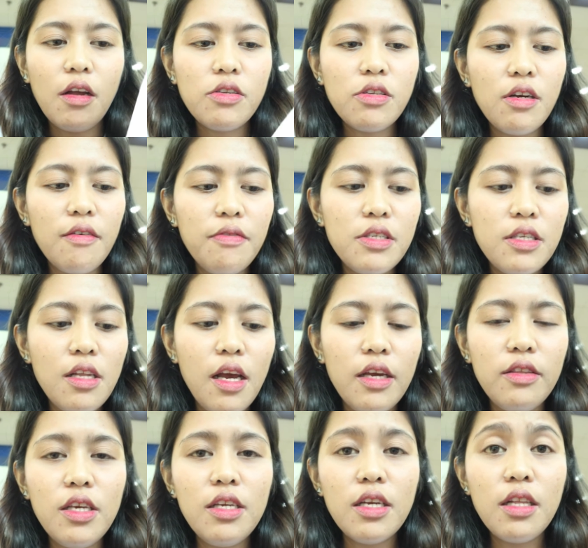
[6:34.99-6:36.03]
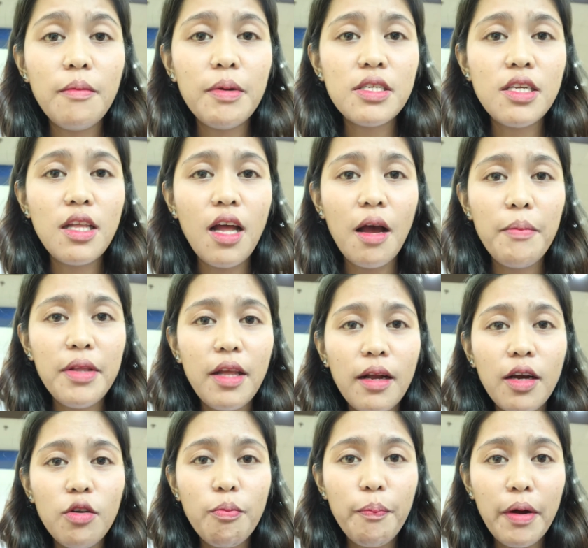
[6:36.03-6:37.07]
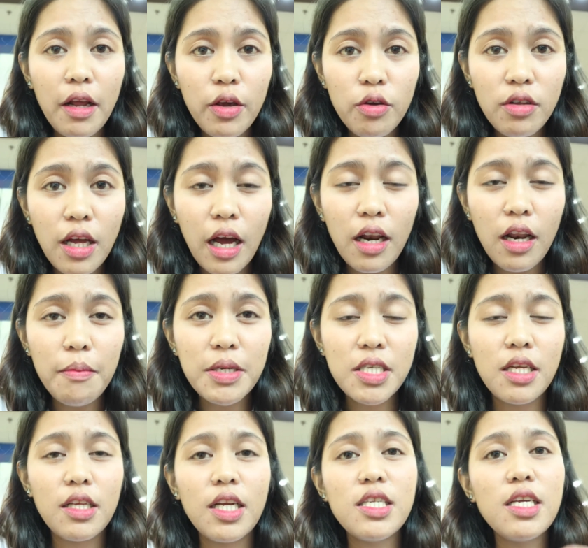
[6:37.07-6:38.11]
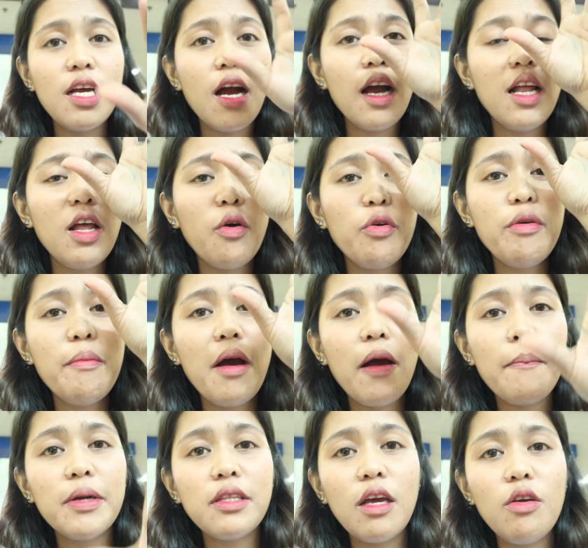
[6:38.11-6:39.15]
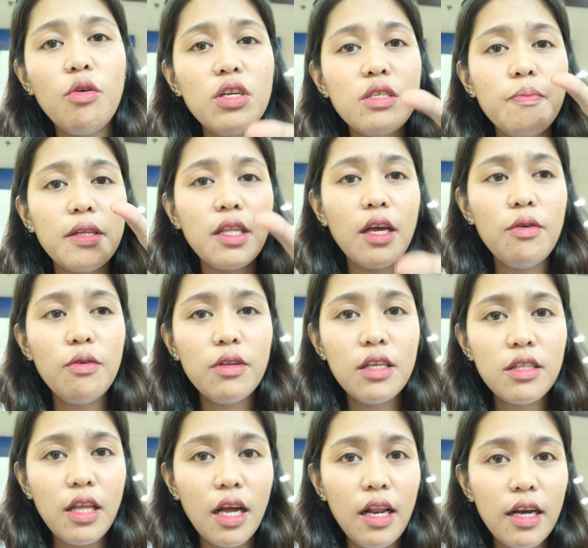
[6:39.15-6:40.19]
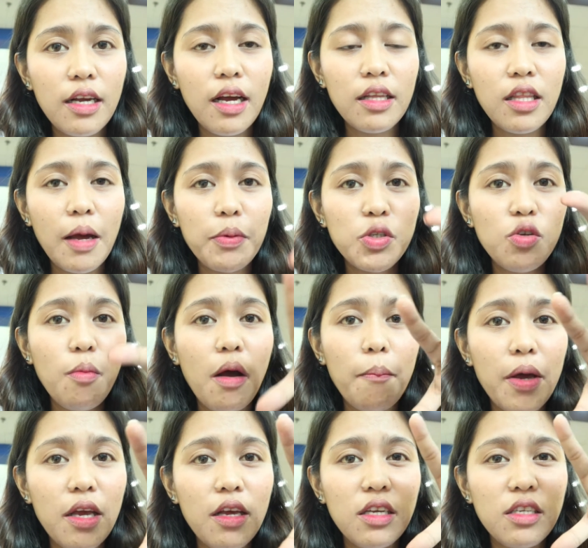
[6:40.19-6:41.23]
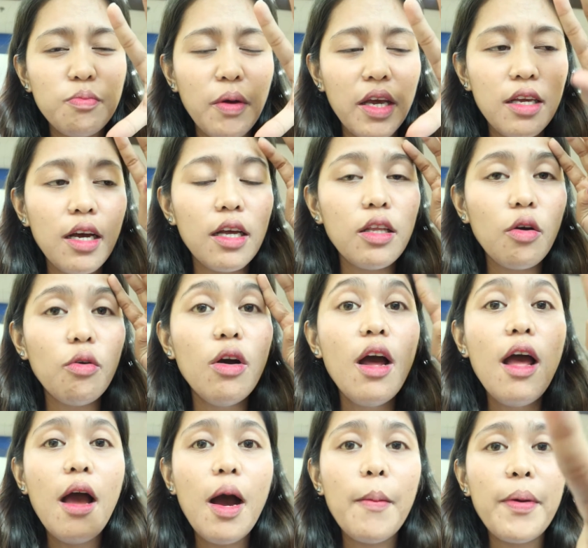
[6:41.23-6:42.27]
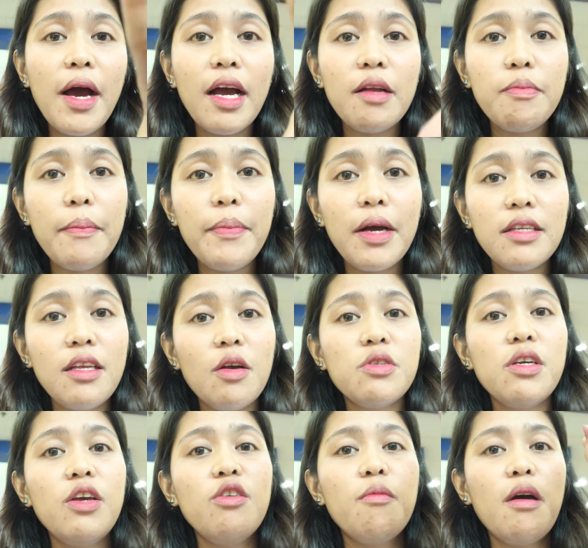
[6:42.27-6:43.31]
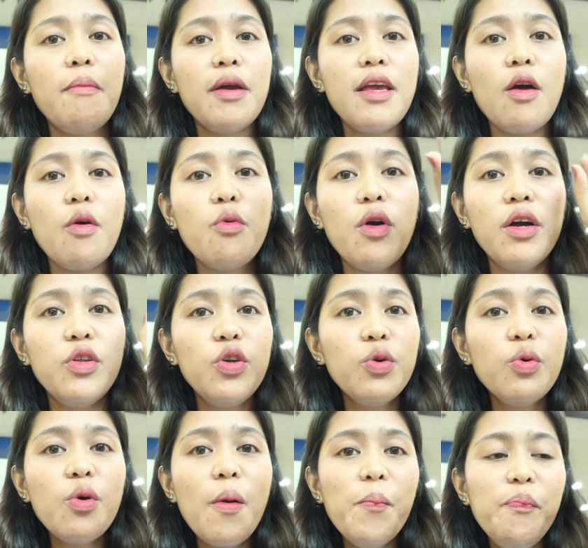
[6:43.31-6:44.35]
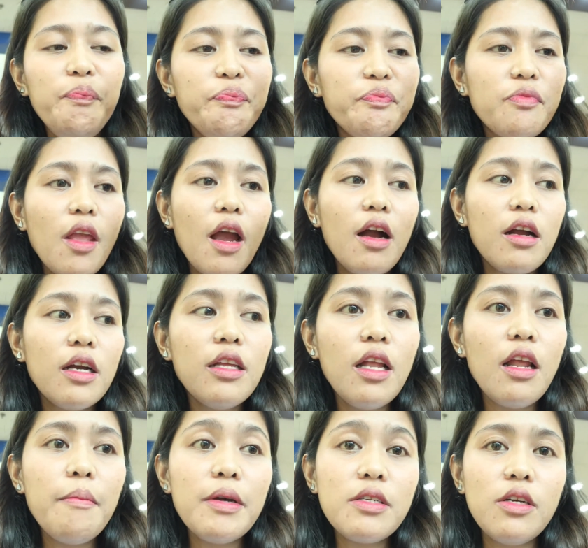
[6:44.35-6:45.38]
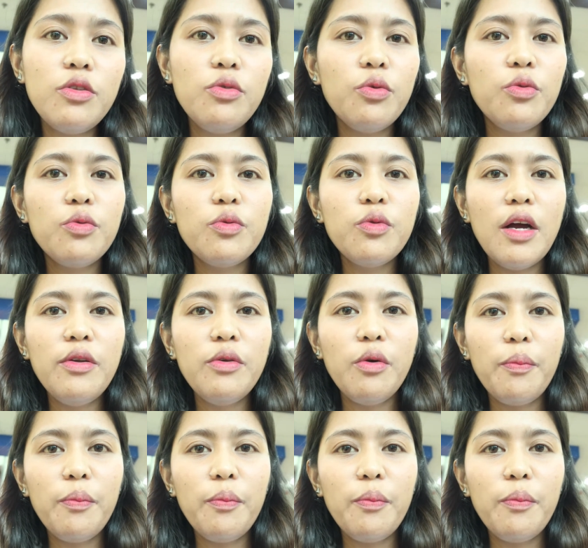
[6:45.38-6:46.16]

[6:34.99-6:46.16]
service nila. Hindi niya naman sinabi na ganun pala yung nakalabasan. Kasi akala ko yung mga patayo is patayo rin talaga. Tapos yung mga paiga is paiga. Ako, ang pangit papakita ko sa inyo mamaya kung ano yung kinalabasan ng ano,